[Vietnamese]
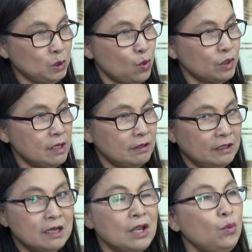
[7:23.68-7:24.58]
xuống đó
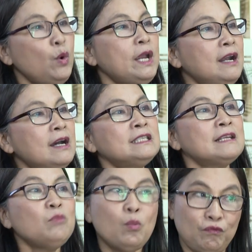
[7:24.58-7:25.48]
thì cái nguy cơ
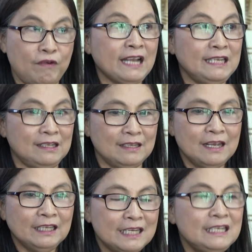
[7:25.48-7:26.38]
sẽ bùng phát dịch.
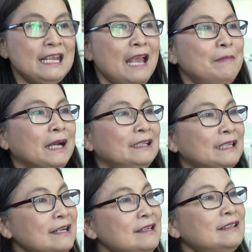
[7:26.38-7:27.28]
Chính vậy mà người
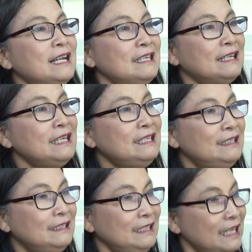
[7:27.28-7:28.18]
ta đưa ra những cái
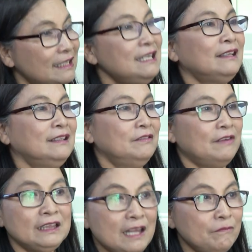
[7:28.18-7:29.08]
chiến dịch
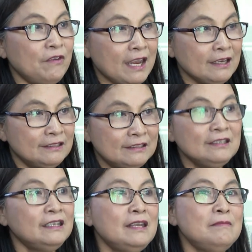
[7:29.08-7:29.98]
phải tiêm vét
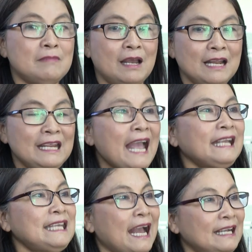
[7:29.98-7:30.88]
trước khi mà để
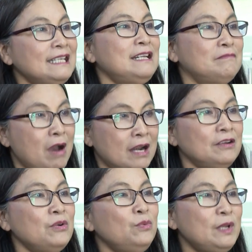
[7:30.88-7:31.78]
ngăn chặn cái dịch
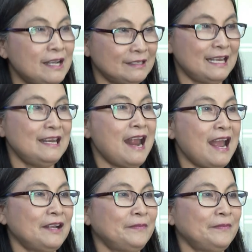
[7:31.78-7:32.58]
bệnh nó có nguy cơ xảy ra.